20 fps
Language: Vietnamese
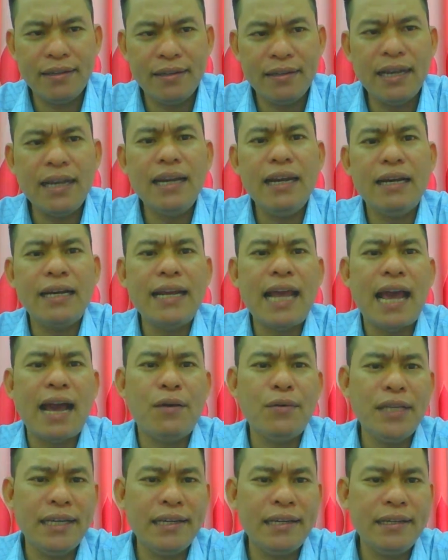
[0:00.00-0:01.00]
đấy là cái
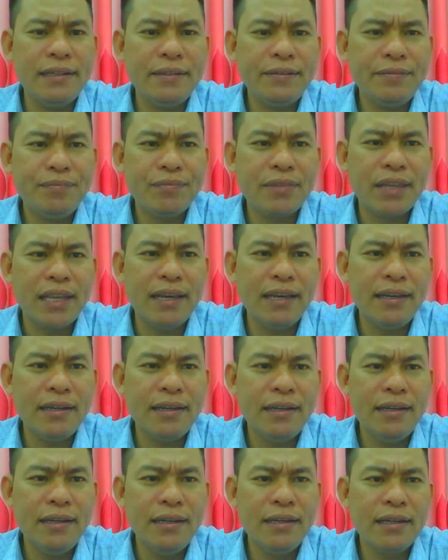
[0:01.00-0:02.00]
đạo gì đấy.
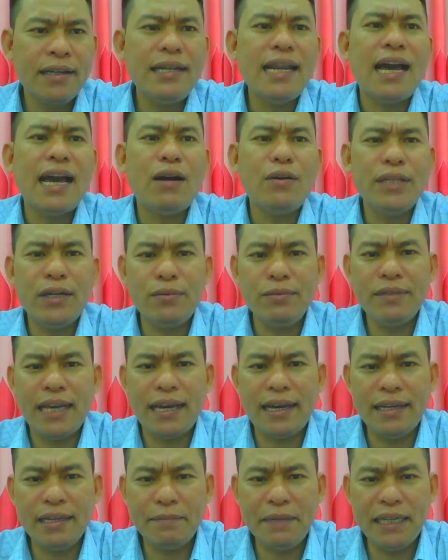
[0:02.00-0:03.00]
cái đạo gì cũng
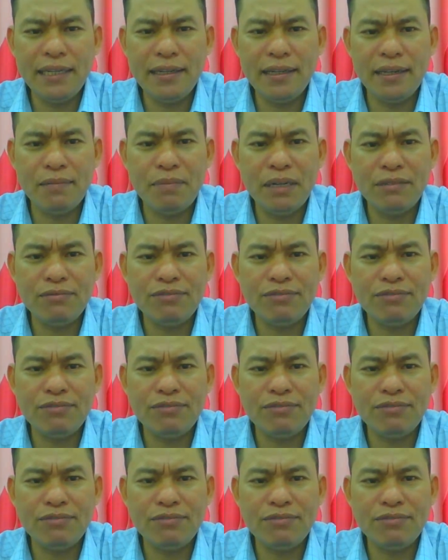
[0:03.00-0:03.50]
vậy chứ bây giờ mình